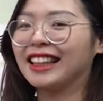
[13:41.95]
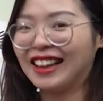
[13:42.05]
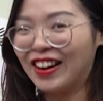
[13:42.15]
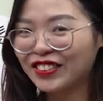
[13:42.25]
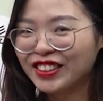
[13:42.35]

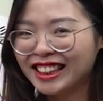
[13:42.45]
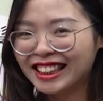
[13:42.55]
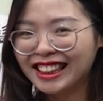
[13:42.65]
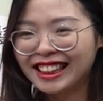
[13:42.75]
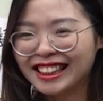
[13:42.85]
khó mọi
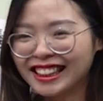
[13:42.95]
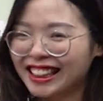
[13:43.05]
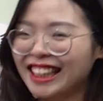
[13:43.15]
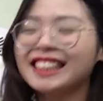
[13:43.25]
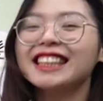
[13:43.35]
người
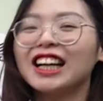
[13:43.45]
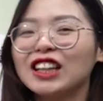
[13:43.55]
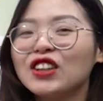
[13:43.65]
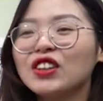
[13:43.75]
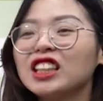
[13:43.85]
ừ, gì
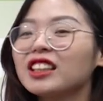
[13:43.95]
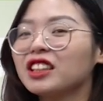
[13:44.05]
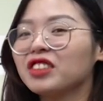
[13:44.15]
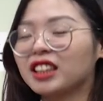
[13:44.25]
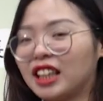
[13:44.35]
khó thôi nhưng
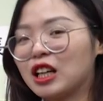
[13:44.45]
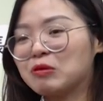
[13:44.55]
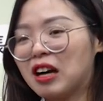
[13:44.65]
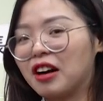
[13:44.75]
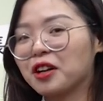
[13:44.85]
từ vựng thì
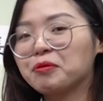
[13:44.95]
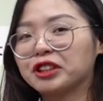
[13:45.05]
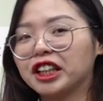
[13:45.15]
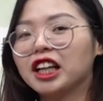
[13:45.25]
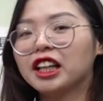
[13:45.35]
không khó đâu mọi
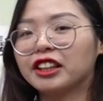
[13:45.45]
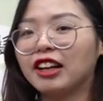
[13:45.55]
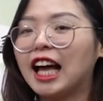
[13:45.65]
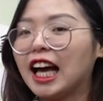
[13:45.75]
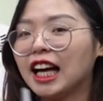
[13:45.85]
người nó
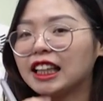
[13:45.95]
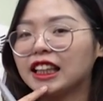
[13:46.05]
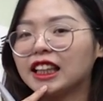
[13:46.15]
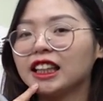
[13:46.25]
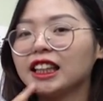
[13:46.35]
là
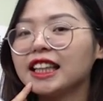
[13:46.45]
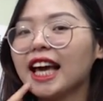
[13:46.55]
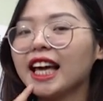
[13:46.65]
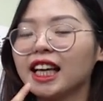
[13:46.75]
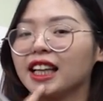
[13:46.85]

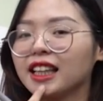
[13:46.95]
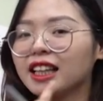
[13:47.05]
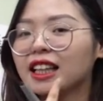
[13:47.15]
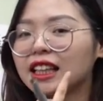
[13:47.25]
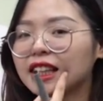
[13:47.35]
hige
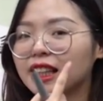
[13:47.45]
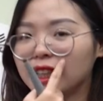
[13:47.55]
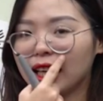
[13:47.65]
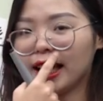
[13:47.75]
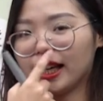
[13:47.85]

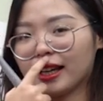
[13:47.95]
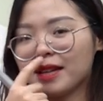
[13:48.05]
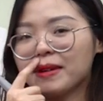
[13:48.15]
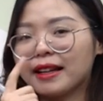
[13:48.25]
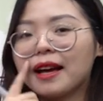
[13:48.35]
hige
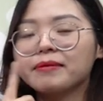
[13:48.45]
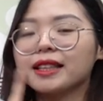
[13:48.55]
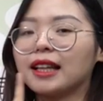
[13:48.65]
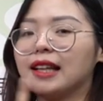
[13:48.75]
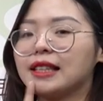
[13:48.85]
các bạn nam
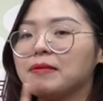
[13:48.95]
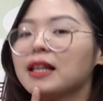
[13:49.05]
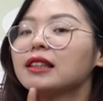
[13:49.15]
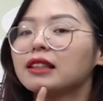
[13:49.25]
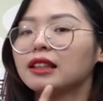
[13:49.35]
chắc chắn là sẽ
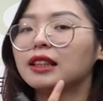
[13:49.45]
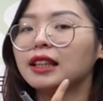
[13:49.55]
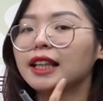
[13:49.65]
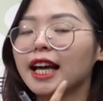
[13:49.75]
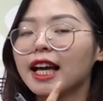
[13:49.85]
biết
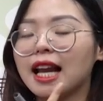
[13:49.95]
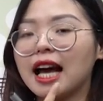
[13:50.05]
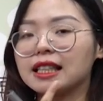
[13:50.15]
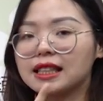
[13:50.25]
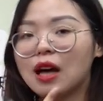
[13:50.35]
hige
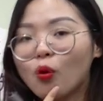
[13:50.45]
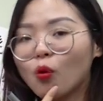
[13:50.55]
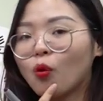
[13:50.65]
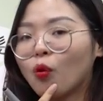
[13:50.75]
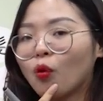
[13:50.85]
là
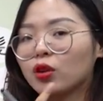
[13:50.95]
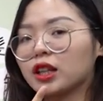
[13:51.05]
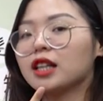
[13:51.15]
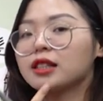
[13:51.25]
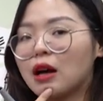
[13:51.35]
dâu
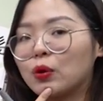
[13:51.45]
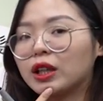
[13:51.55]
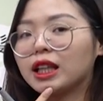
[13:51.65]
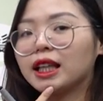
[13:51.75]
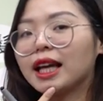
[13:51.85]
nhá dâu
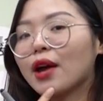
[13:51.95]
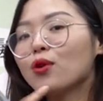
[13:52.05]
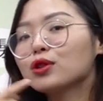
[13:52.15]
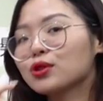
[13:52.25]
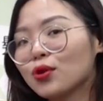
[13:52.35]
hige
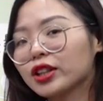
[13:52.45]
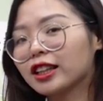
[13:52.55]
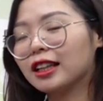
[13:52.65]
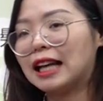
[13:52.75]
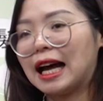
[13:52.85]
osoru
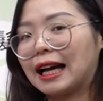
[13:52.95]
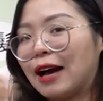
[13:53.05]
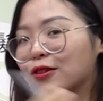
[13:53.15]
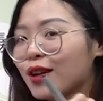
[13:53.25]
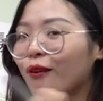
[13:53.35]
là
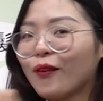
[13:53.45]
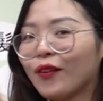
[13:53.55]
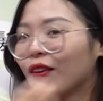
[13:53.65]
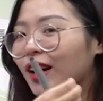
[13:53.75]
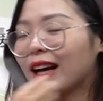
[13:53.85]
cạo dâu
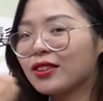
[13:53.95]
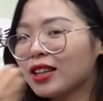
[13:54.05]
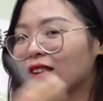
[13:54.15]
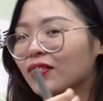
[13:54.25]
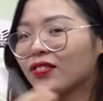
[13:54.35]
cạo
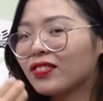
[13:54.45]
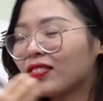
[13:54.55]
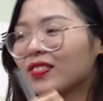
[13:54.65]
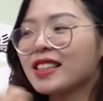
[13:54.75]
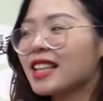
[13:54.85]
dâu
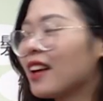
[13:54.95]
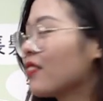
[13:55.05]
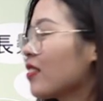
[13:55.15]
được chưa